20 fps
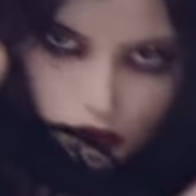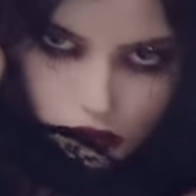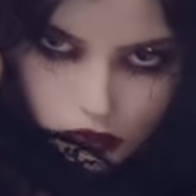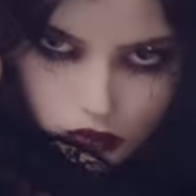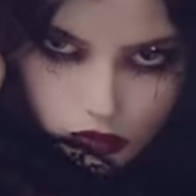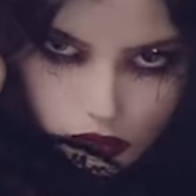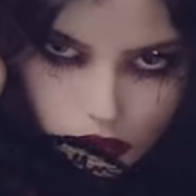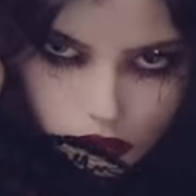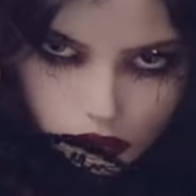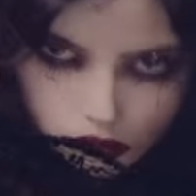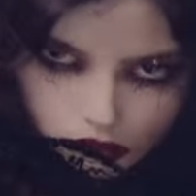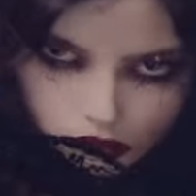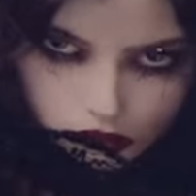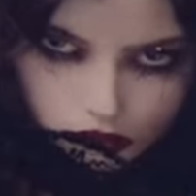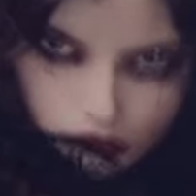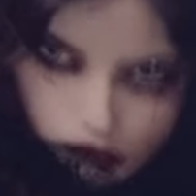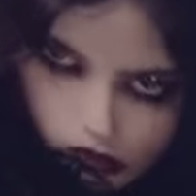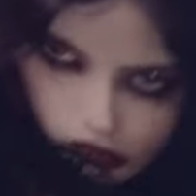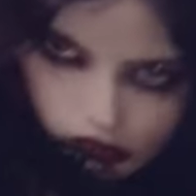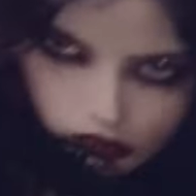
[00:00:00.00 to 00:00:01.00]
was auch
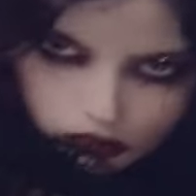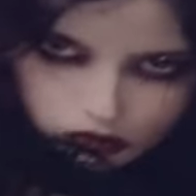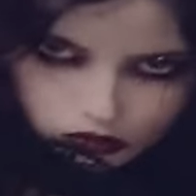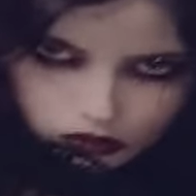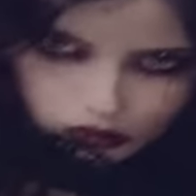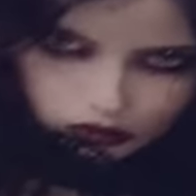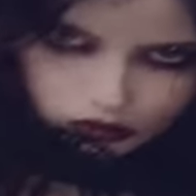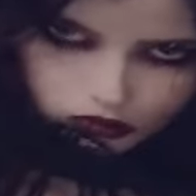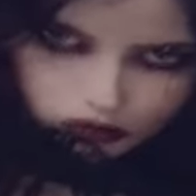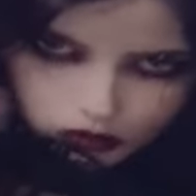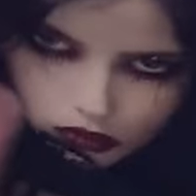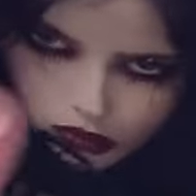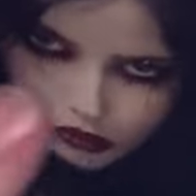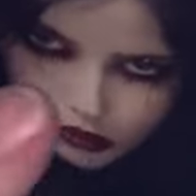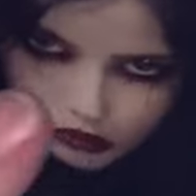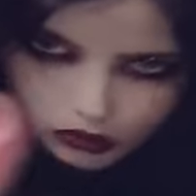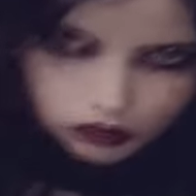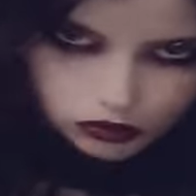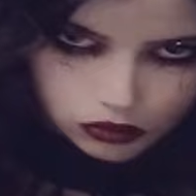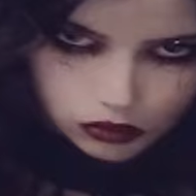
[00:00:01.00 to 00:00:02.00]
super cool
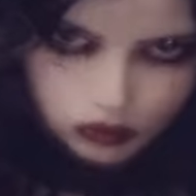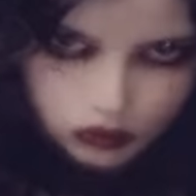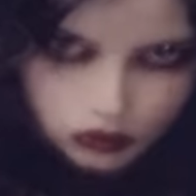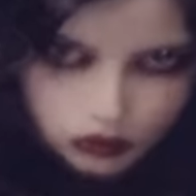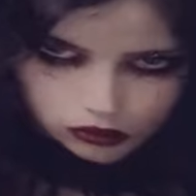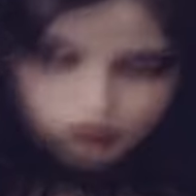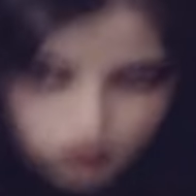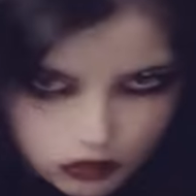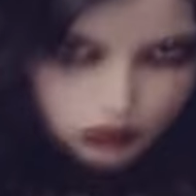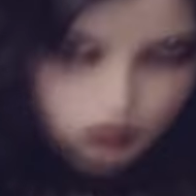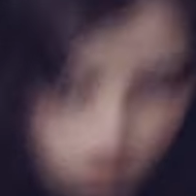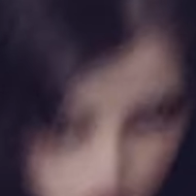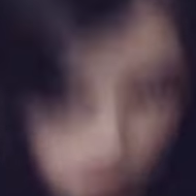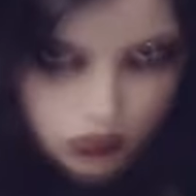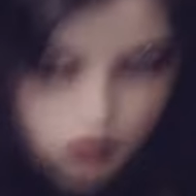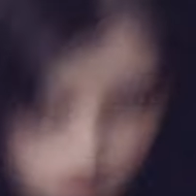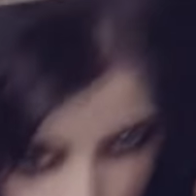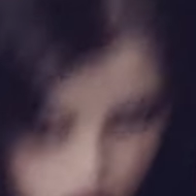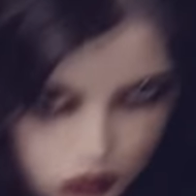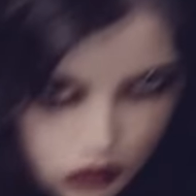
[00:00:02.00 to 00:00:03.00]
wäre, wäre das einfach auf eine
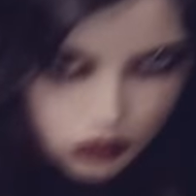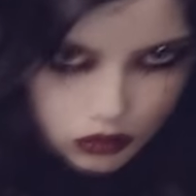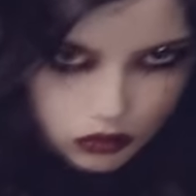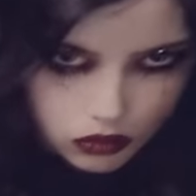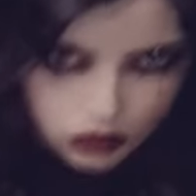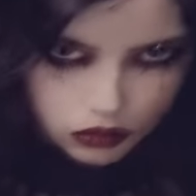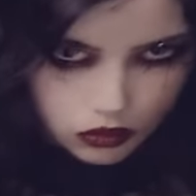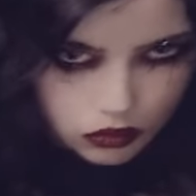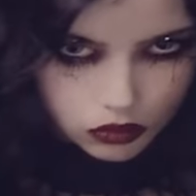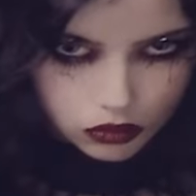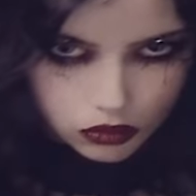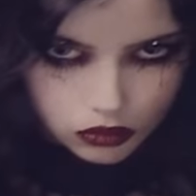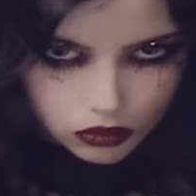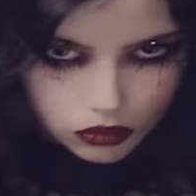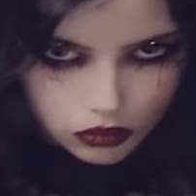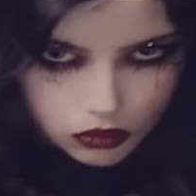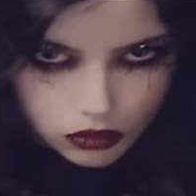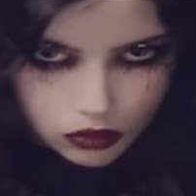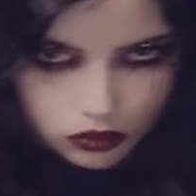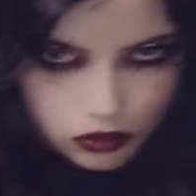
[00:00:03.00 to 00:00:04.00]
Karte drauf zu
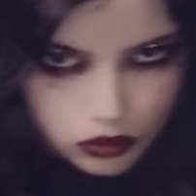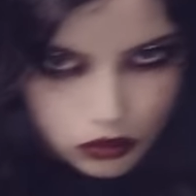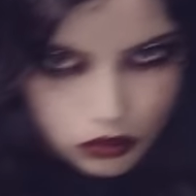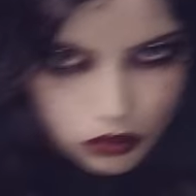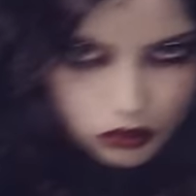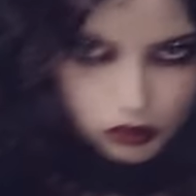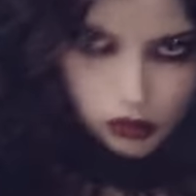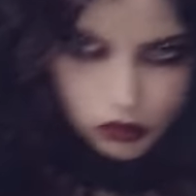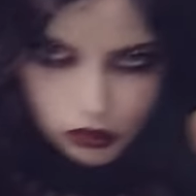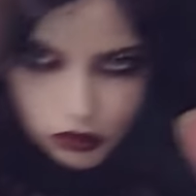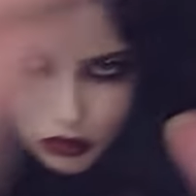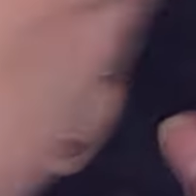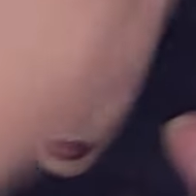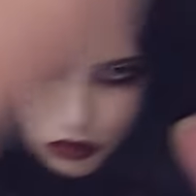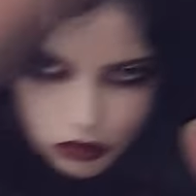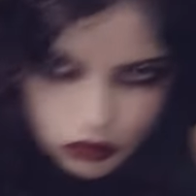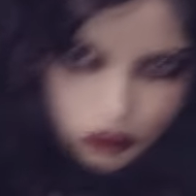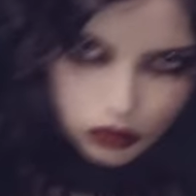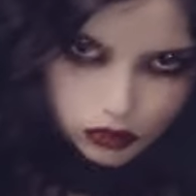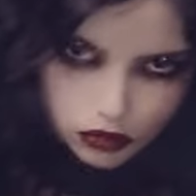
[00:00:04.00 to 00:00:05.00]
kleben. Auf
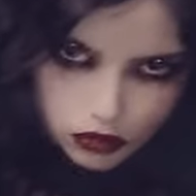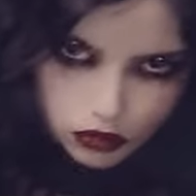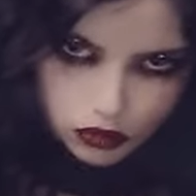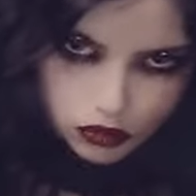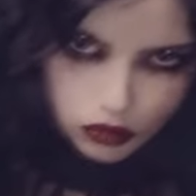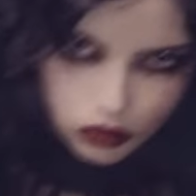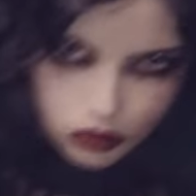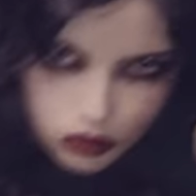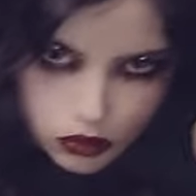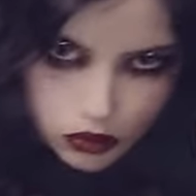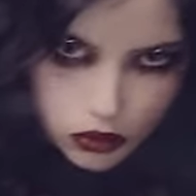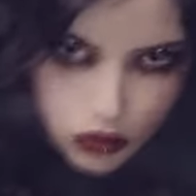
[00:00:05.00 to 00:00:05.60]
so eine große DIN